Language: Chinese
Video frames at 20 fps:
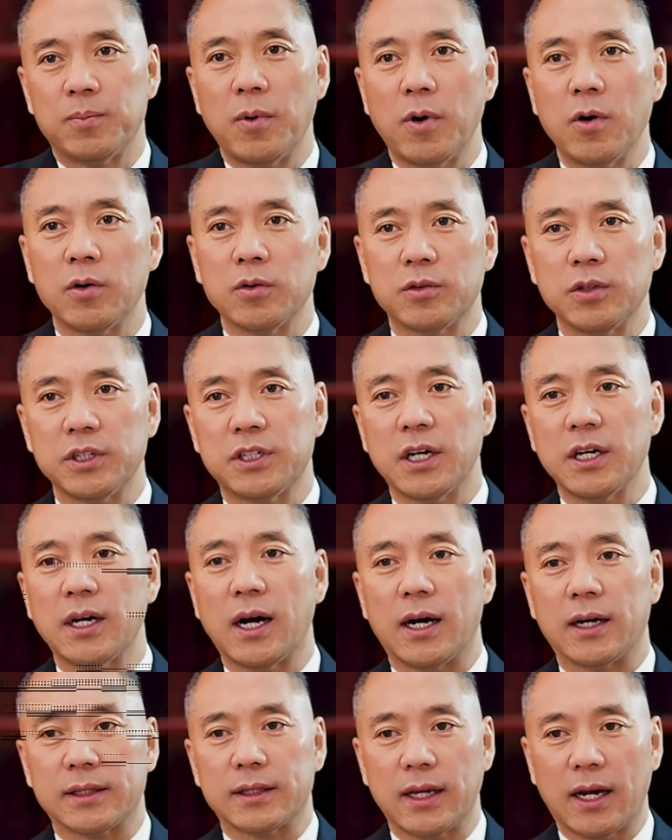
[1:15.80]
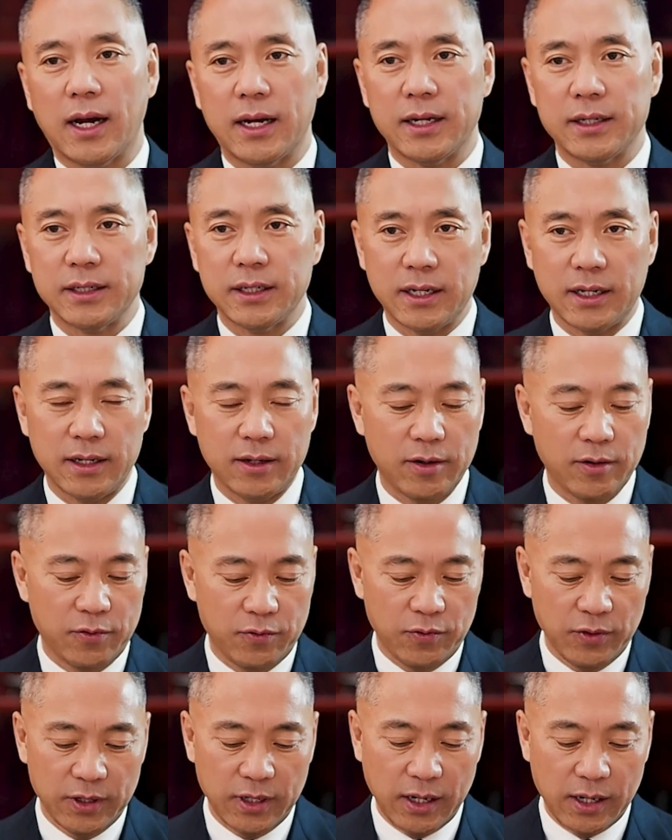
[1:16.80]
啊，包括对香港他还是
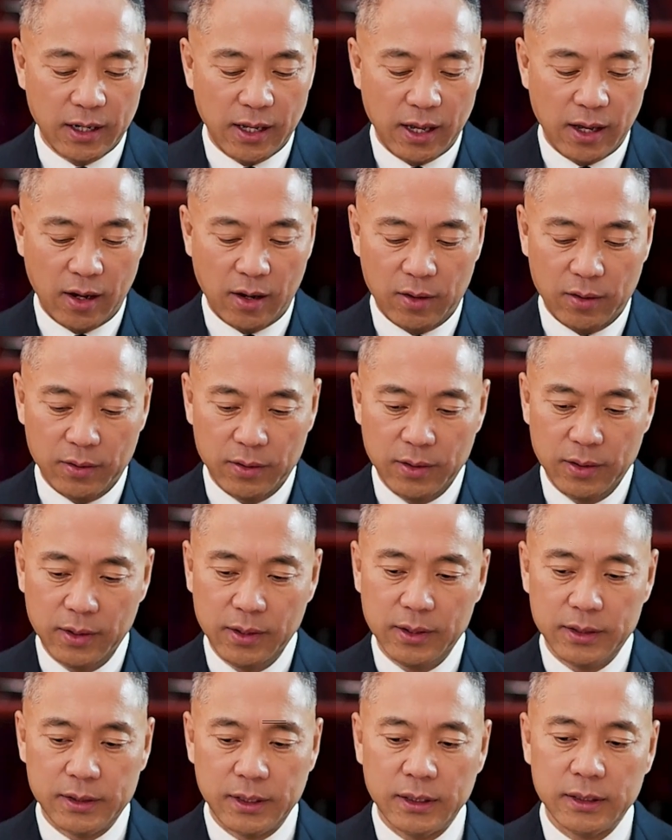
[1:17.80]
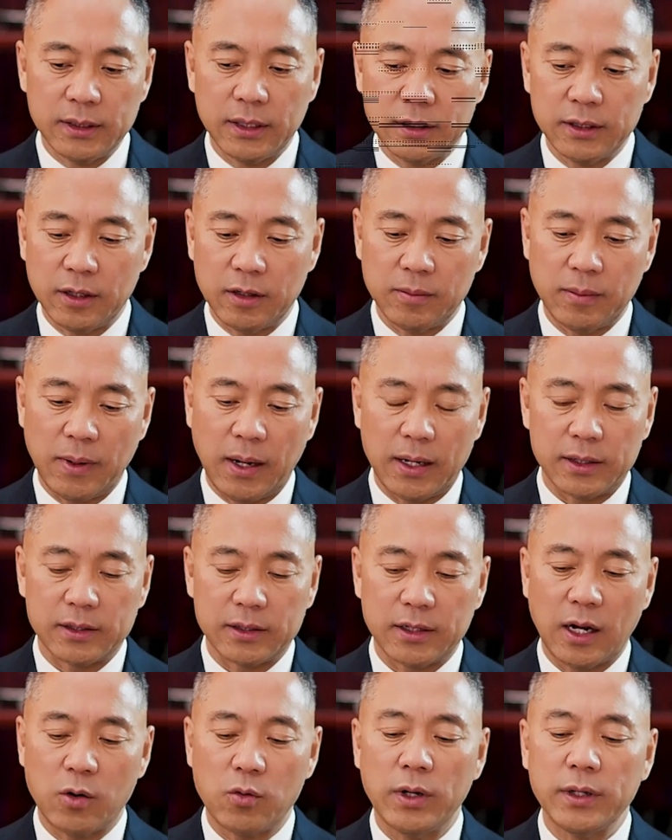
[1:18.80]
呃非常看好，等等等
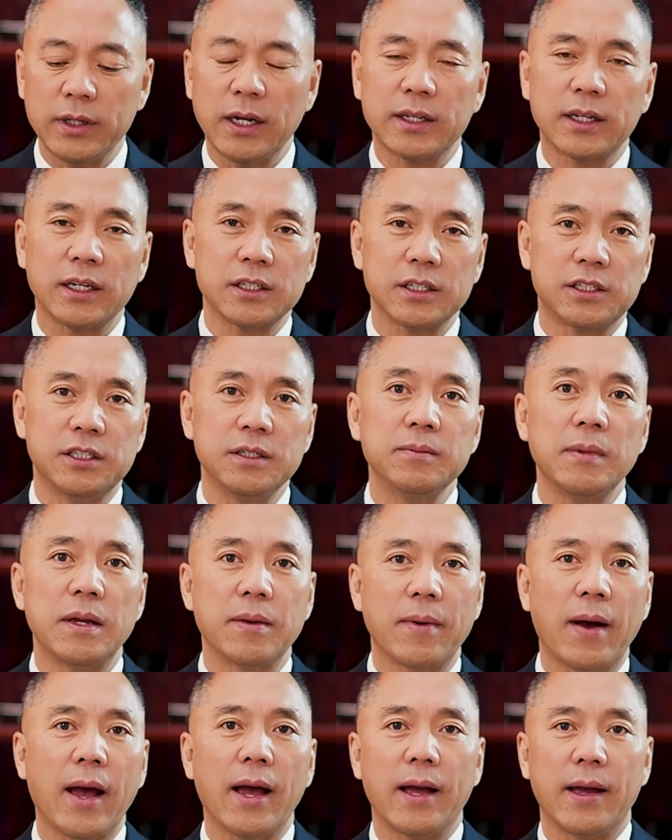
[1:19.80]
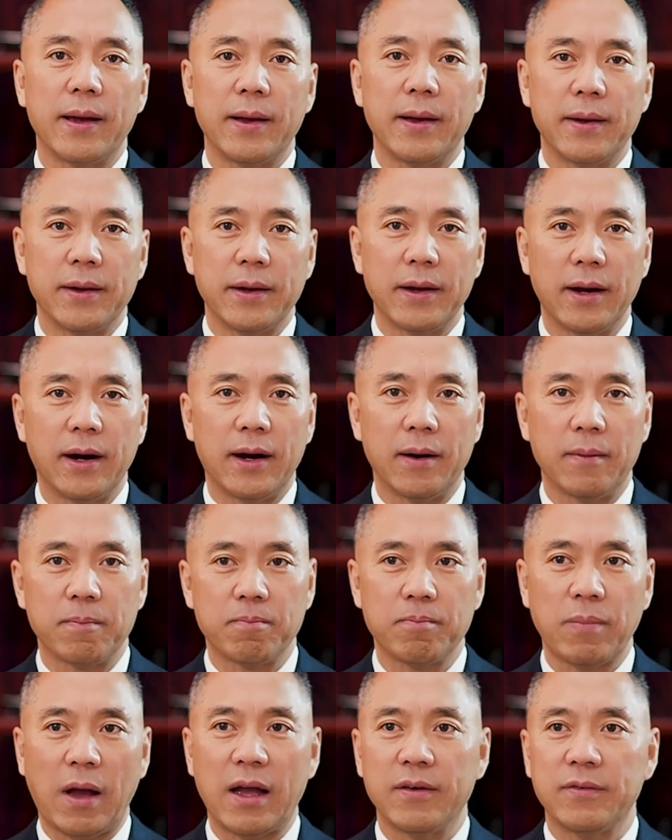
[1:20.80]
吧，他关键他是亲美派
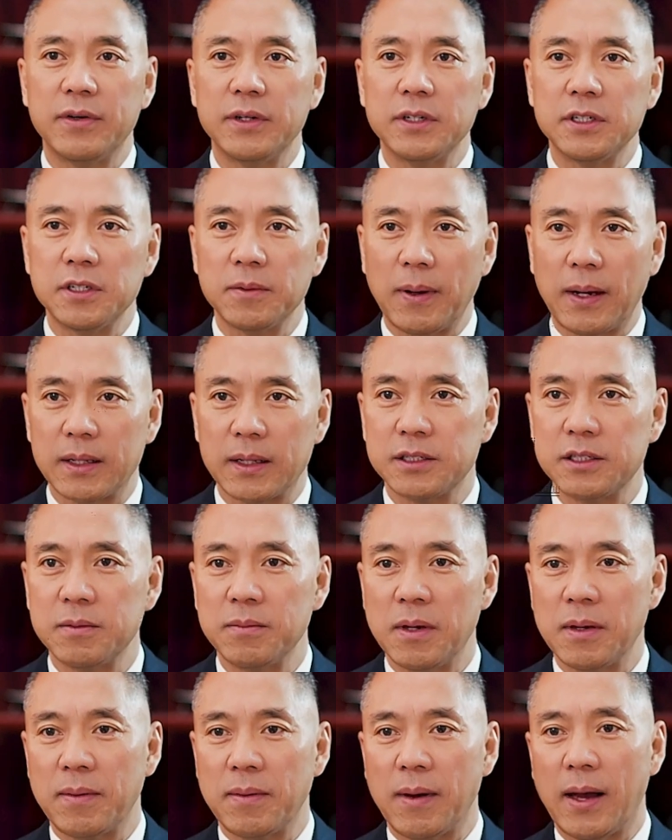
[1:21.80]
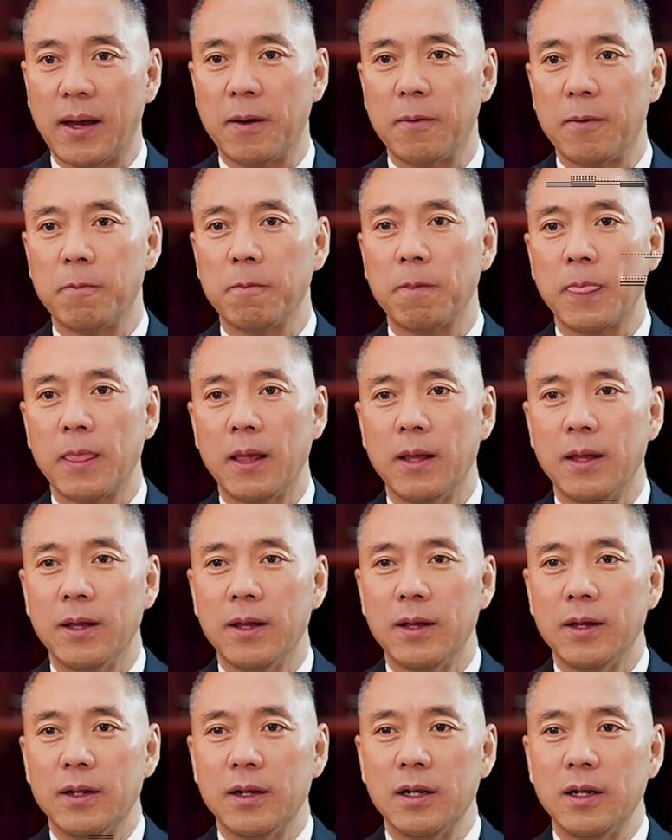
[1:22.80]
啊，百分之百的亲美派，
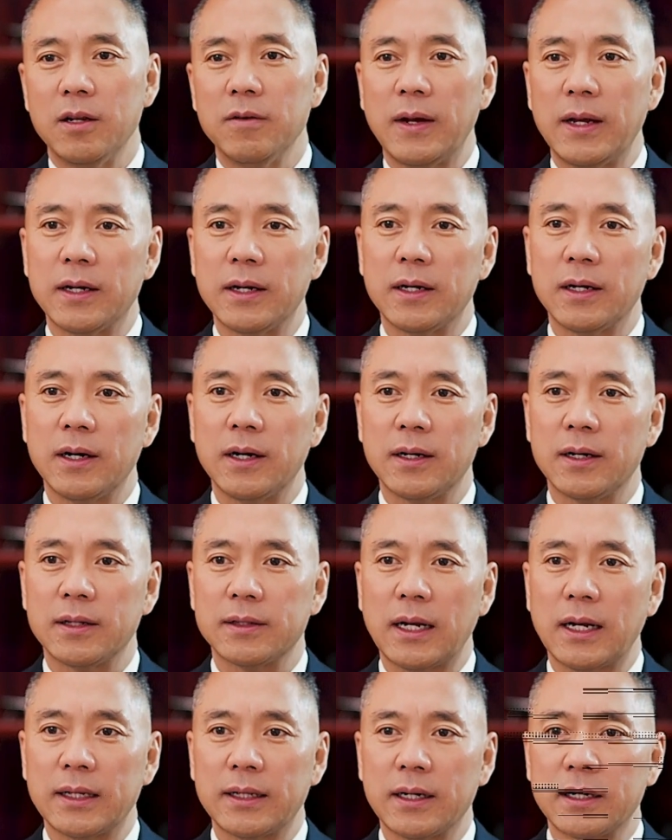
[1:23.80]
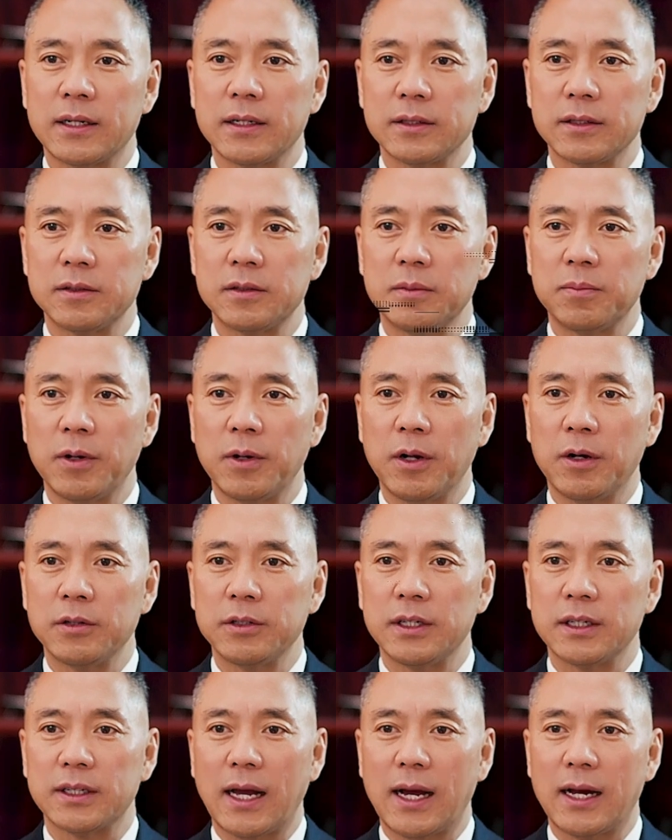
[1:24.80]
另外一个大家可能是
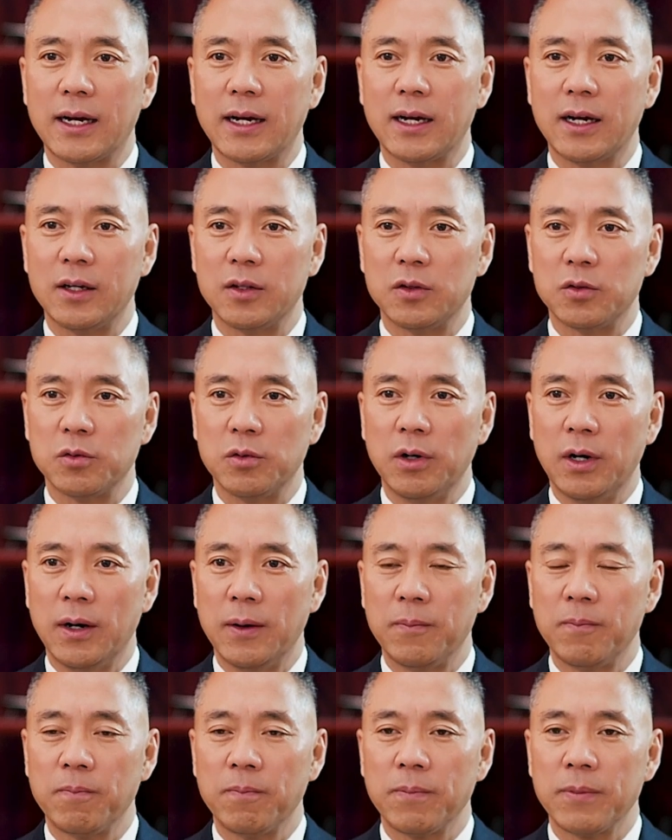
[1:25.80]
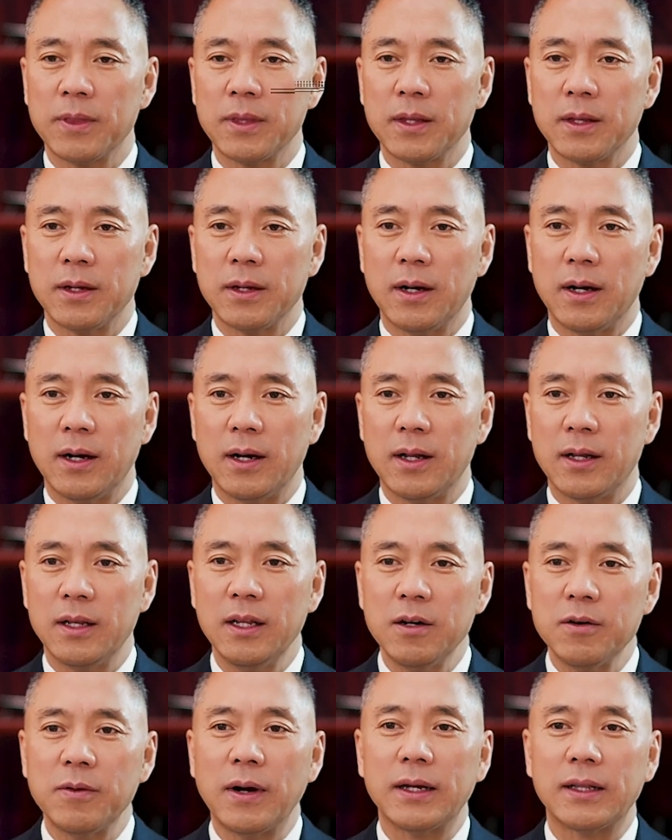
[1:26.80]
不了解他很多
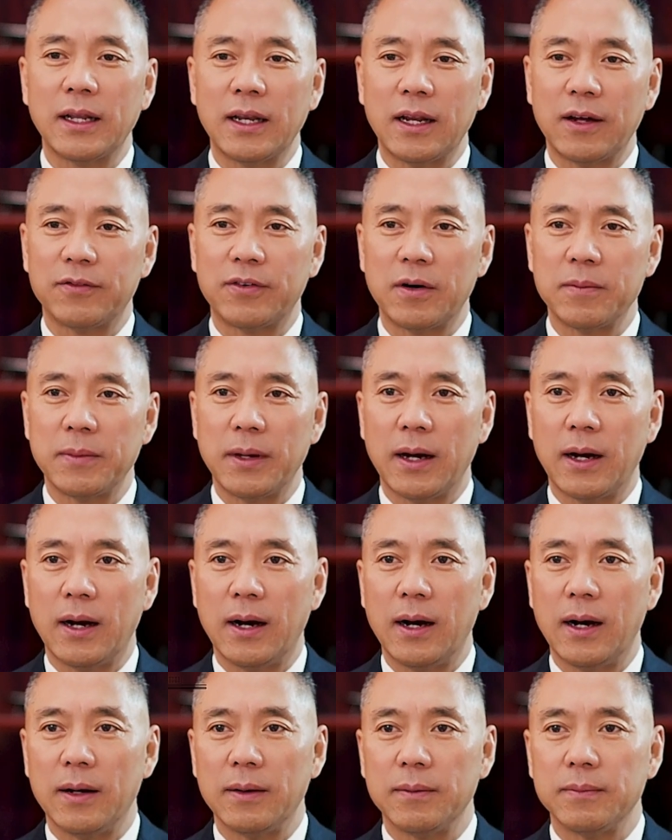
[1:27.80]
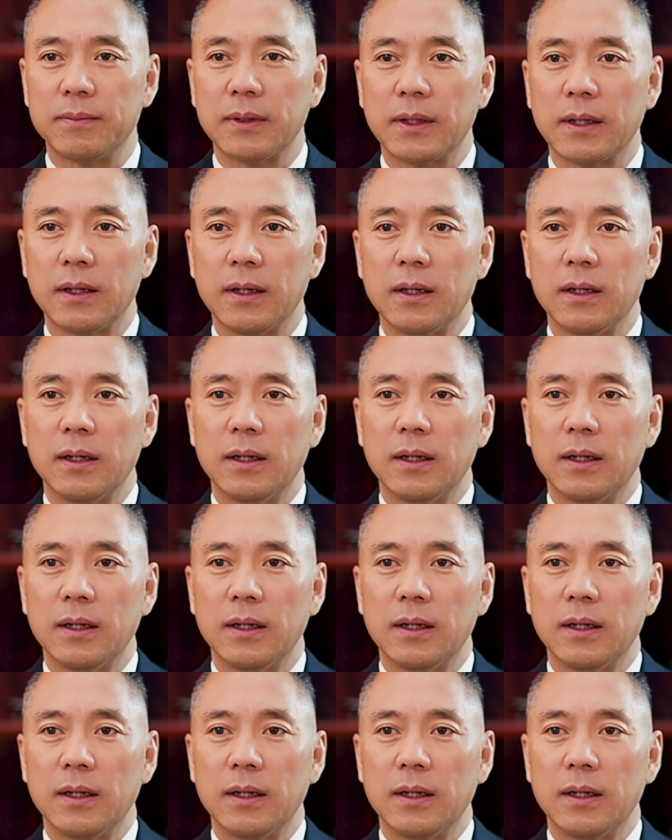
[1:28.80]
呃另外的两方面啊。